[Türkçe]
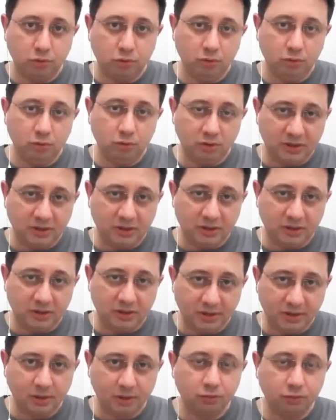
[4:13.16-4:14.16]
Kara konuştu
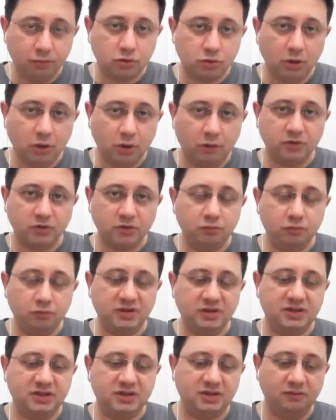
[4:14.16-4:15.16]
hava savunma sistemi
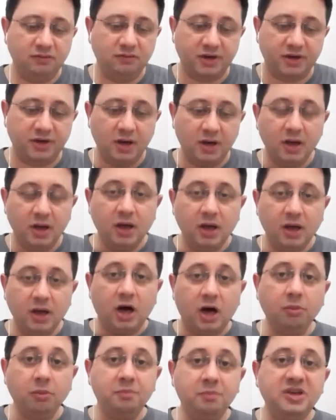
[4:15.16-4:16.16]
var. Ama
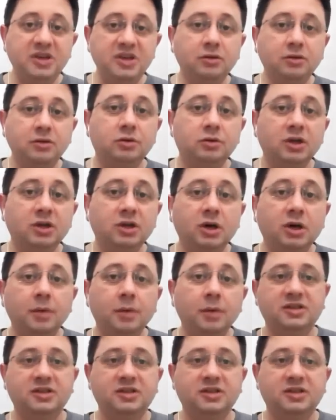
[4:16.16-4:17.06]
bir de orada Gabya sınıfı